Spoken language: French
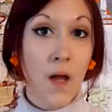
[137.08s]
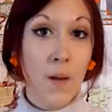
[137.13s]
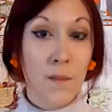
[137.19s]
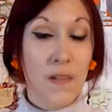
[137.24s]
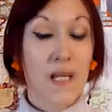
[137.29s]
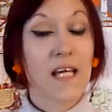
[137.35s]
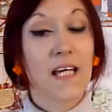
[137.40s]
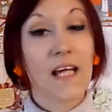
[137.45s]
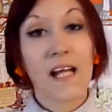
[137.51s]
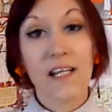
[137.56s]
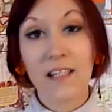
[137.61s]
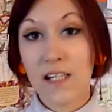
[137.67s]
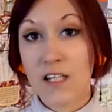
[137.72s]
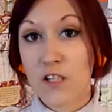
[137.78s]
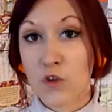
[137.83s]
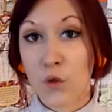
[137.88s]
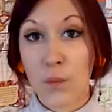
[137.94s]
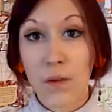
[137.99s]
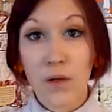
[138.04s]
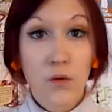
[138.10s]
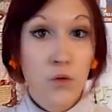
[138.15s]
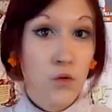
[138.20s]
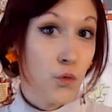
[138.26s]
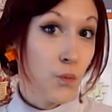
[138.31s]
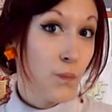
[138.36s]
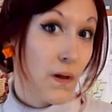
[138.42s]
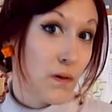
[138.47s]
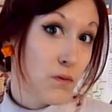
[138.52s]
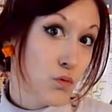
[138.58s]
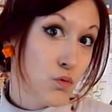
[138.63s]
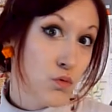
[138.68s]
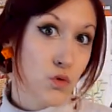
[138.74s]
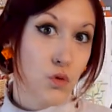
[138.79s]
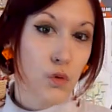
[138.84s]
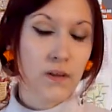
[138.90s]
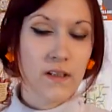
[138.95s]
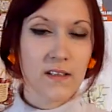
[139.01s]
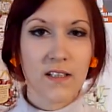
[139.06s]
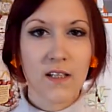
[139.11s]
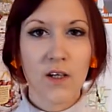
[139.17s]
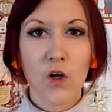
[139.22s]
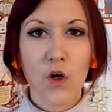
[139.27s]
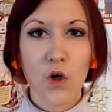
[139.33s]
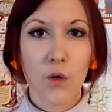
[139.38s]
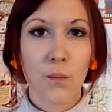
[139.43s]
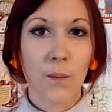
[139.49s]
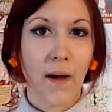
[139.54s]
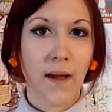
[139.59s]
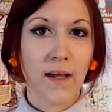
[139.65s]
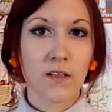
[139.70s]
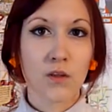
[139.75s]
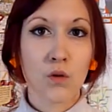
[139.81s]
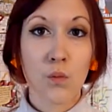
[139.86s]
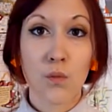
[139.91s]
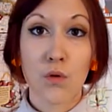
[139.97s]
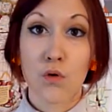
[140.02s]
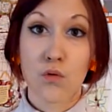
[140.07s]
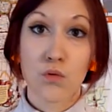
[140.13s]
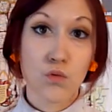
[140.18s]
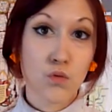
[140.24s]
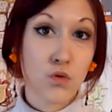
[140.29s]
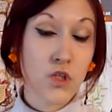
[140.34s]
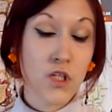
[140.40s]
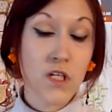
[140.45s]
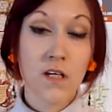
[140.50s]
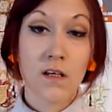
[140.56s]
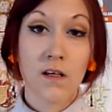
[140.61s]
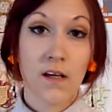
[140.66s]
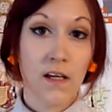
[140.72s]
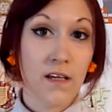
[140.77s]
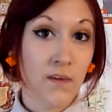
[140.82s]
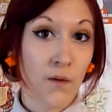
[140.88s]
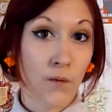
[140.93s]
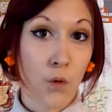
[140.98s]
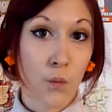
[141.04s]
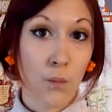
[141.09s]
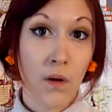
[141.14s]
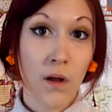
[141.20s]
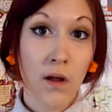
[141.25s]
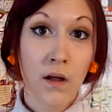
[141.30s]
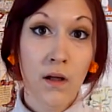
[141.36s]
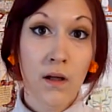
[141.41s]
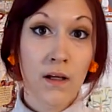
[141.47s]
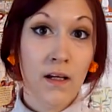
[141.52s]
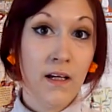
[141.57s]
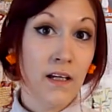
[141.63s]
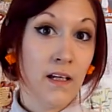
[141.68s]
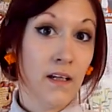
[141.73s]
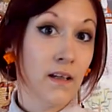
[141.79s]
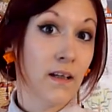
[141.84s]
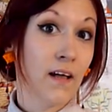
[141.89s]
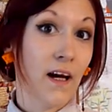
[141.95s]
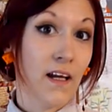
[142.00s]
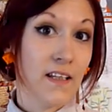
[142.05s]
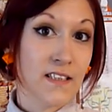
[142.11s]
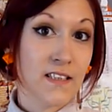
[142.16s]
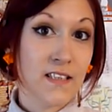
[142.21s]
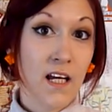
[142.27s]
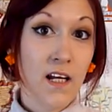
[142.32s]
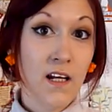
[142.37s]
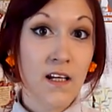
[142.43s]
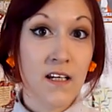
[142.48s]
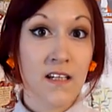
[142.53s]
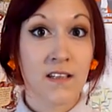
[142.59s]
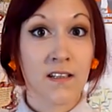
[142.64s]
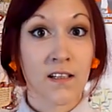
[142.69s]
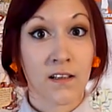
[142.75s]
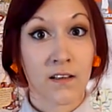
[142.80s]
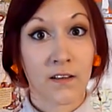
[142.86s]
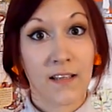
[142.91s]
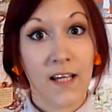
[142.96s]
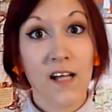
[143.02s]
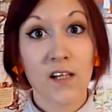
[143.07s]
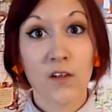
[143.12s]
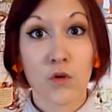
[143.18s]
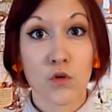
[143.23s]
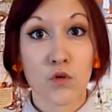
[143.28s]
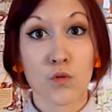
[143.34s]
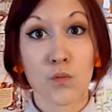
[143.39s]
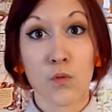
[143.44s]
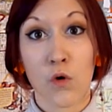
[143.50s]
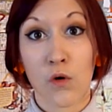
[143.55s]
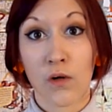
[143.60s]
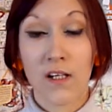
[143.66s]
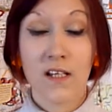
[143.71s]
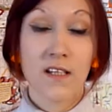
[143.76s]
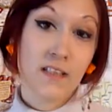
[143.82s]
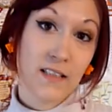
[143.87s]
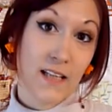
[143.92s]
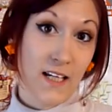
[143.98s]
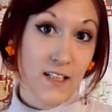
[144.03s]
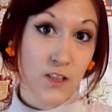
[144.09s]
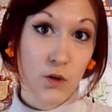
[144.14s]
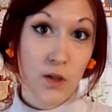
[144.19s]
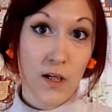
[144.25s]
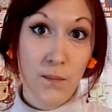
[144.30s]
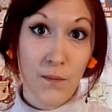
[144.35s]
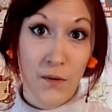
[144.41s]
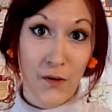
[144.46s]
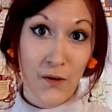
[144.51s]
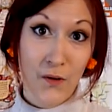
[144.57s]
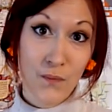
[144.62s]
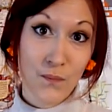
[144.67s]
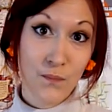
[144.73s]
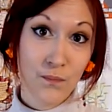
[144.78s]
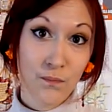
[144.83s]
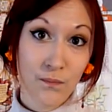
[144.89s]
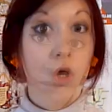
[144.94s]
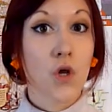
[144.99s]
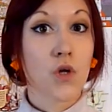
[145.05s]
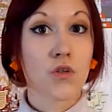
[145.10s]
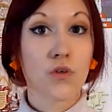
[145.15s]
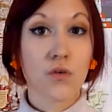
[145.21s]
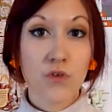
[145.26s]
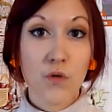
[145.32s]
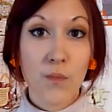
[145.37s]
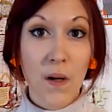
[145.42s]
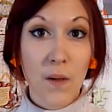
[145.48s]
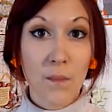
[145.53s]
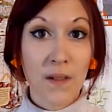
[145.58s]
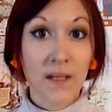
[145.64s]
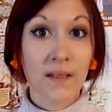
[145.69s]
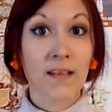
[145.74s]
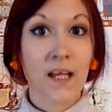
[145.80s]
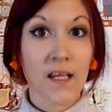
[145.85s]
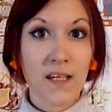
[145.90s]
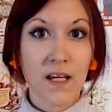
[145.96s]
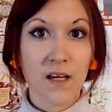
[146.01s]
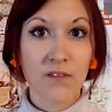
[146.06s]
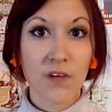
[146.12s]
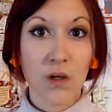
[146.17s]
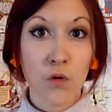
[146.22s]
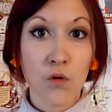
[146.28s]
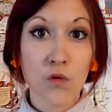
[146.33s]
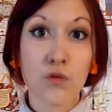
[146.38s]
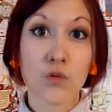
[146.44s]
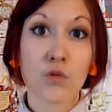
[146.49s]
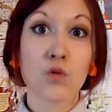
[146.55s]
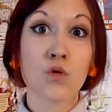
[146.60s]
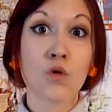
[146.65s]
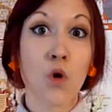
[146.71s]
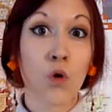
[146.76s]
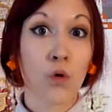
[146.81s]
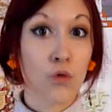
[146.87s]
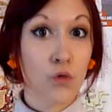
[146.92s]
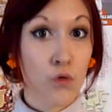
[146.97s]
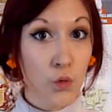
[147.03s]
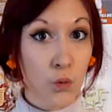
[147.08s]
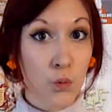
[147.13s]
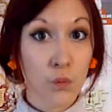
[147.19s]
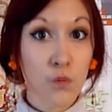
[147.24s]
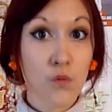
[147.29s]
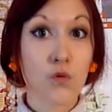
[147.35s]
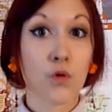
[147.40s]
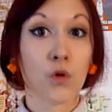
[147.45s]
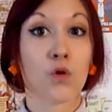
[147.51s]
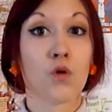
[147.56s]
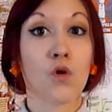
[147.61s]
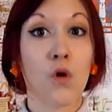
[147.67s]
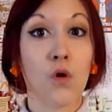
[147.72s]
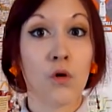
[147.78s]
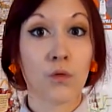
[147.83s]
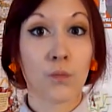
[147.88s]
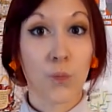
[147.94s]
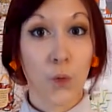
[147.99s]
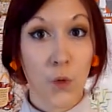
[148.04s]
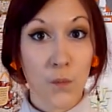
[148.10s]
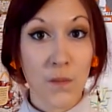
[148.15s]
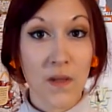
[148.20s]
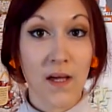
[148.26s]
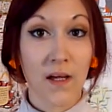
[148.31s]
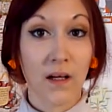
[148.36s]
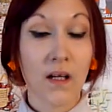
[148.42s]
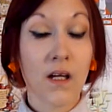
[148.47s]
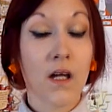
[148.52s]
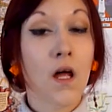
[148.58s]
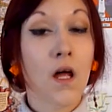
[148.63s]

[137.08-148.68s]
Mais les calques et les emprunts ne sont pas toujours des erreurs. Par exemple, sushi est un emprunt et gratte-ciel est un calque du mot anglais skyscraper. Je vous parle bien d'interférence d'une langue seconde sur une langue première.